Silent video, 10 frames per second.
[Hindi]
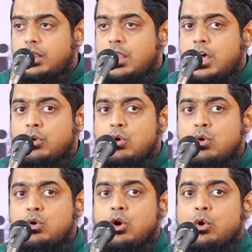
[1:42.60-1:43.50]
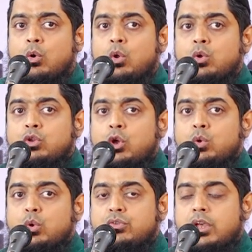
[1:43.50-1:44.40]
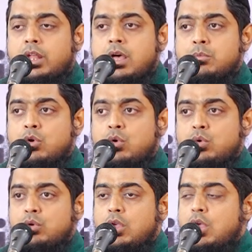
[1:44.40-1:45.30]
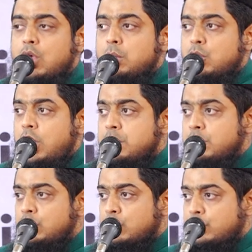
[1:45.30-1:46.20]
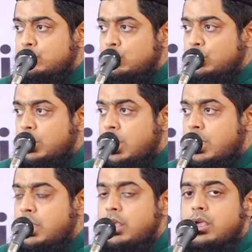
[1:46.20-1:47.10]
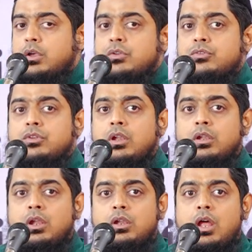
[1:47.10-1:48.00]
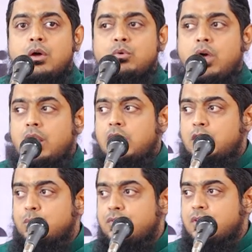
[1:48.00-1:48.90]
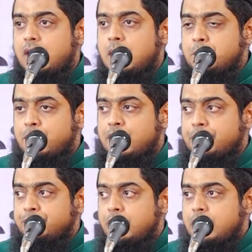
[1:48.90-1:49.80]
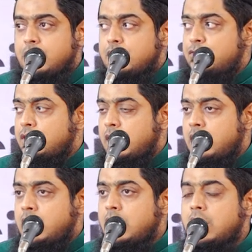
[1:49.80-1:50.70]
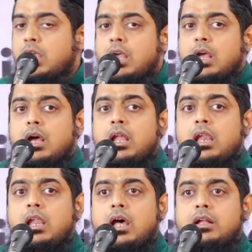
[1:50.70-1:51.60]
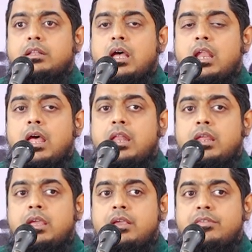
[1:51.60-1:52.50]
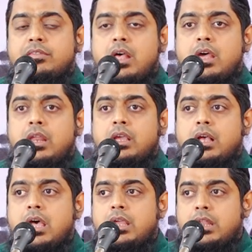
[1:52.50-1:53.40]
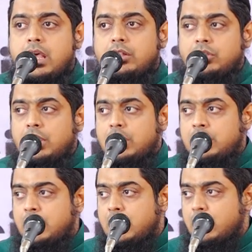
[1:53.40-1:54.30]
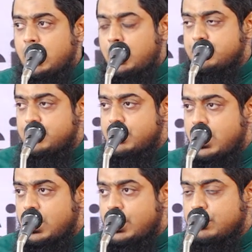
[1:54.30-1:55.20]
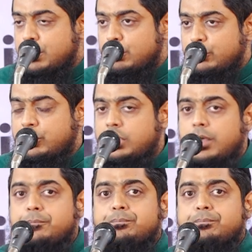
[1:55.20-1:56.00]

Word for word: लाखों करोड़ों दरुद सलाम हो मोहम्मद रसूलुल्लाह सल्लल्लाहु अलैहि वसल्लम पर जिन्हें अल्लाह ताला ने सारे कायनात के लिए रहमत बनाकर मबूस किया